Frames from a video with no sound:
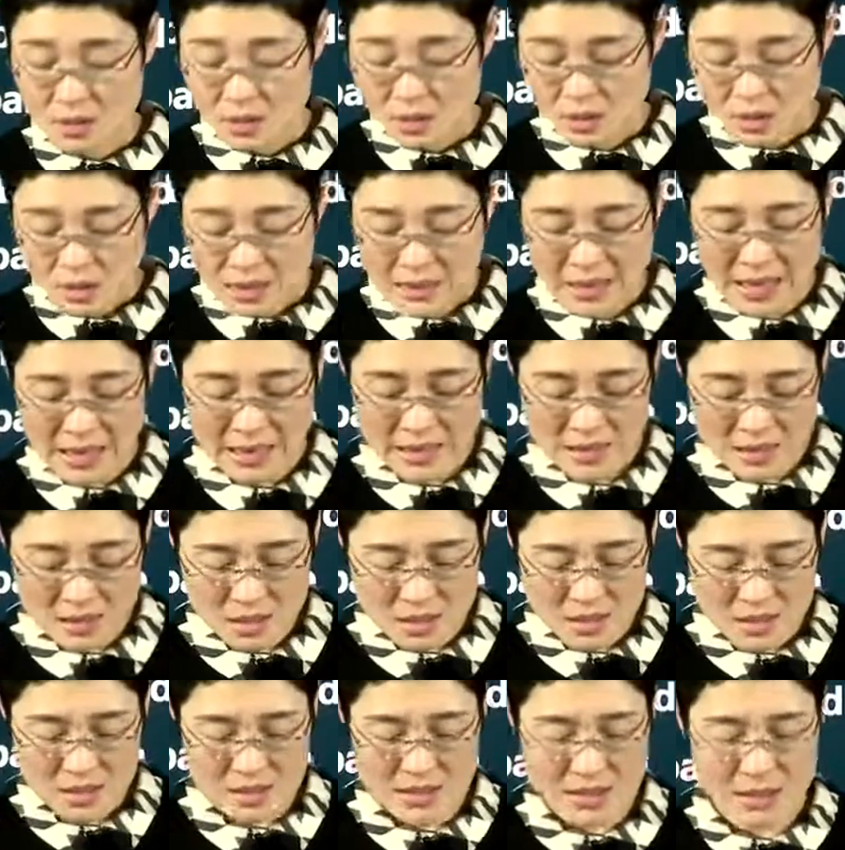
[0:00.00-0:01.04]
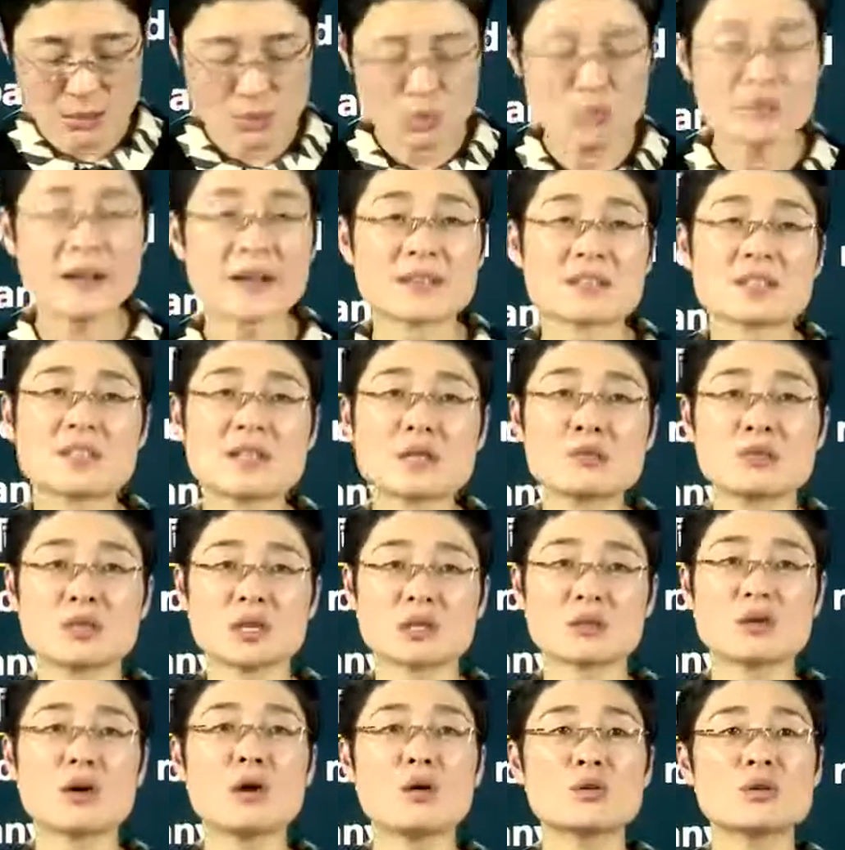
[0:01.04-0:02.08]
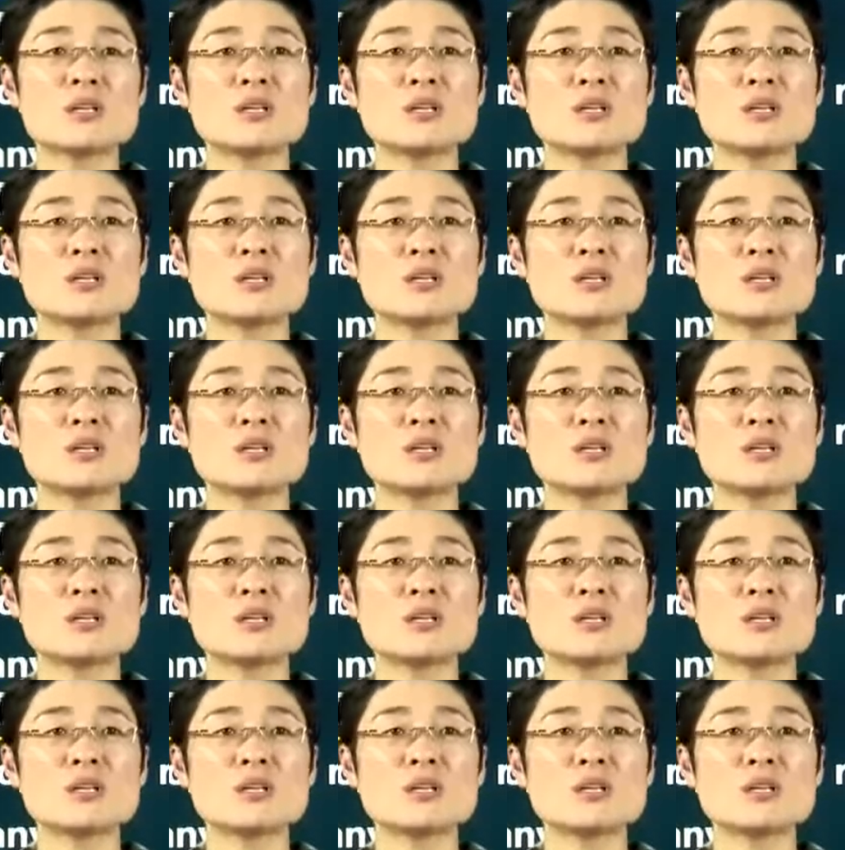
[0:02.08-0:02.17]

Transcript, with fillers: 呀，这个以前语法长难句讲的好